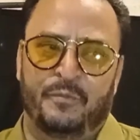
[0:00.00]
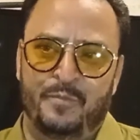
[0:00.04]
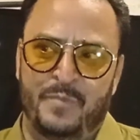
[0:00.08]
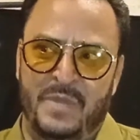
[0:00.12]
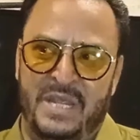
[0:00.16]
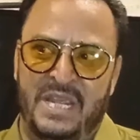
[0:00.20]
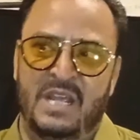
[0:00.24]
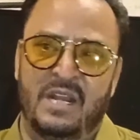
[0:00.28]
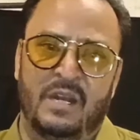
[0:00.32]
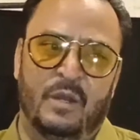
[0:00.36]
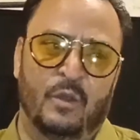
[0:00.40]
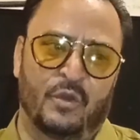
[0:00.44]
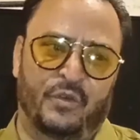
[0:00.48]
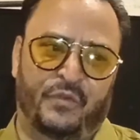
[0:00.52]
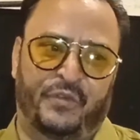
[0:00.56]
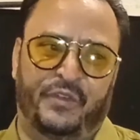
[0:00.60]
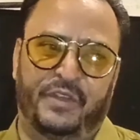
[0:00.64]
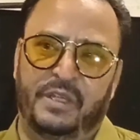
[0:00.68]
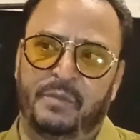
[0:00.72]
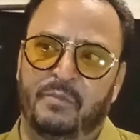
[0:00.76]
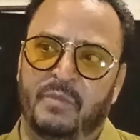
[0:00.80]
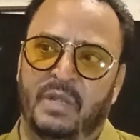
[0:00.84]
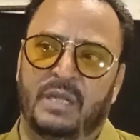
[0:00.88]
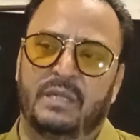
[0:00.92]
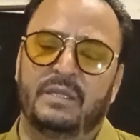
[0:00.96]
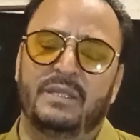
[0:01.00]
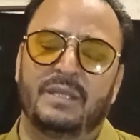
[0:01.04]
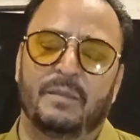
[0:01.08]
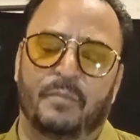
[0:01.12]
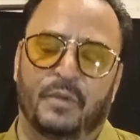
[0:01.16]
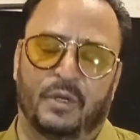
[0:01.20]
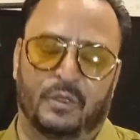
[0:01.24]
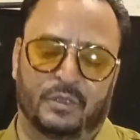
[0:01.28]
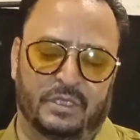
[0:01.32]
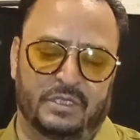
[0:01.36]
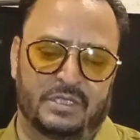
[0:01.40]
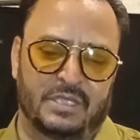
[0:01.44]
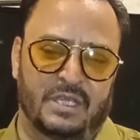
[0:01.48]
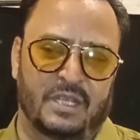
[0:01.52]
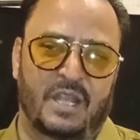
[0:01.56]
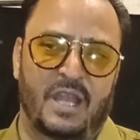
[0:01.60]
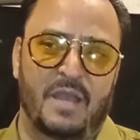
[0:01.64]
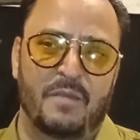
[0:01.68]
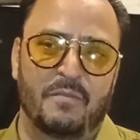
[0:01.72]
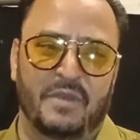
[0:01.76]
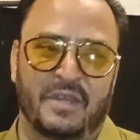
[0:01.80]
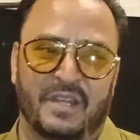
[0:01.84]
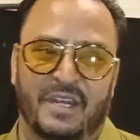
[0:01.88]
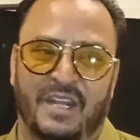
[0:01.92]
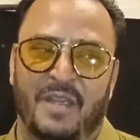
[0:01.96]
मेल और फीमेल ये बहुत अच्छा
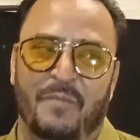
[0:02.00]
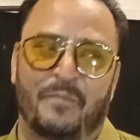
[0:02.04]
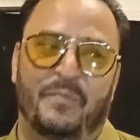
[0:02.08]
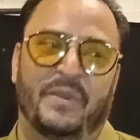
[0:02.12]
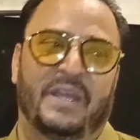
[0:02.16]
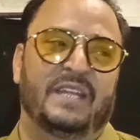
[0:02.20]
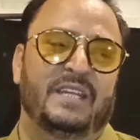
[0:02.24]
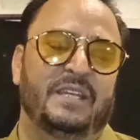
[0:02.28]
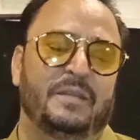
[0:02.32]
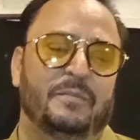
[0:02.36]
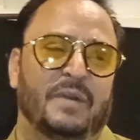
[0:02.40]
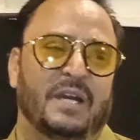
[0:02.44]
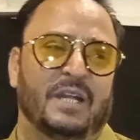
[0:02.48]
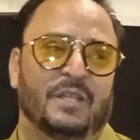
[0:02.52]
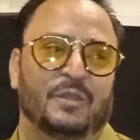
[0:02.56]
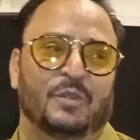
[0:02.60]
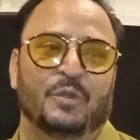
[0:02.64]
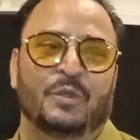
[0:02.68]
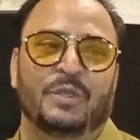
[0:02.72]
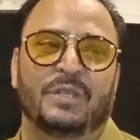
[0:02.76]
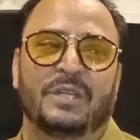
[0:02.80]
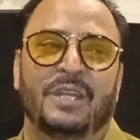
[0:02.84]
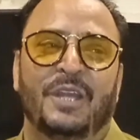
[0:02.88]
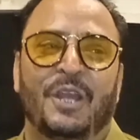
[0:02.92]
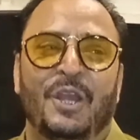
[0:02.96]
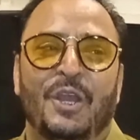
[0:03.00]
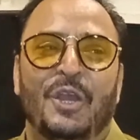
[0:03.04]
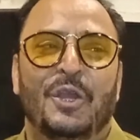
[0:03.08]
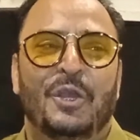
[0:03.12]
काम करेंगे पहली बात तो ये